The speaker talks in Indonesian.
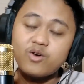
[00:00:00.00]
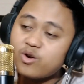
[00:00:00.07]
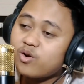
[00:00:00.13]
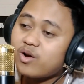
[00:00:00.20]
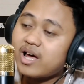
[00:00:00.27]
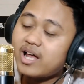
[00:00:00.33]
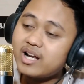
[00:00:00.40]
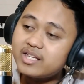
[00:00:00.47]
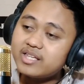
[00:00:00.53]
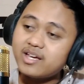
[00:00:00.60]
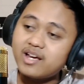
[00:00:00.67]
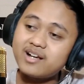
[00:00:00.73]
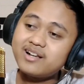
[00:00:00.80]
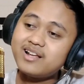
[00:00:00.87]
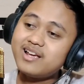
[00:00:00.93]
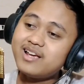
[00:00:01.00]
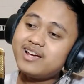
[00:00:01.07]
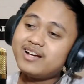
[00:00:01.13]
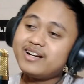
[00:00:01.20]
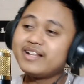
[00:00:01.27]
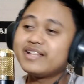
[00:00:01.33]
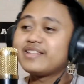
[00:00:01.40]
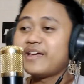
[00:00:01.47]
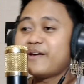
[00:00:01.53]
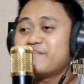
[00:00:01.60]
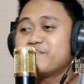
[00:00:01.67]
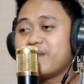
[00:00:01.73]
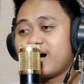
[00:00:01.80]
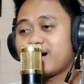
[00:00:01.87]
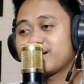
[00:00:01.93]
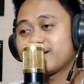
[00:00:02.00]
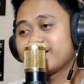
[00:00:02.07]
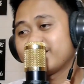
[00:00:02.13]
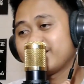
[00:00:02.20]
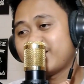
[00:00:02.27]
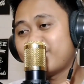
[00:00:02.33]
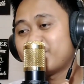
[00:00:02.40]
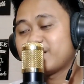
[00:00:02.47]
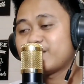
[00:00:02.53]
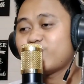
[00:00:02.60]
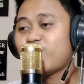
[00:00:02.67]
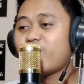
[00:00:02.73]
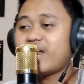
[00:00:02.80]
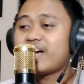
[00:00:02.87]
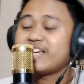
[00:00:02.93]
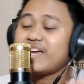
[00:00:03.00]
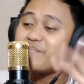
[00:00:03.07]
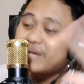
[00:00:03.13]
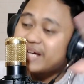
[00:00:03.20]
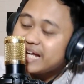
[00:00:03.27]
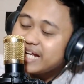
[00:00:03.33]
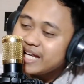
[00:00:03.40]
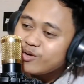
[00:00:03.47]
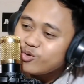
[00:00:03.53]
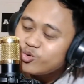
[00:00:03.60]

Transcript: kalau kalian ditembak sama seseorang yang begini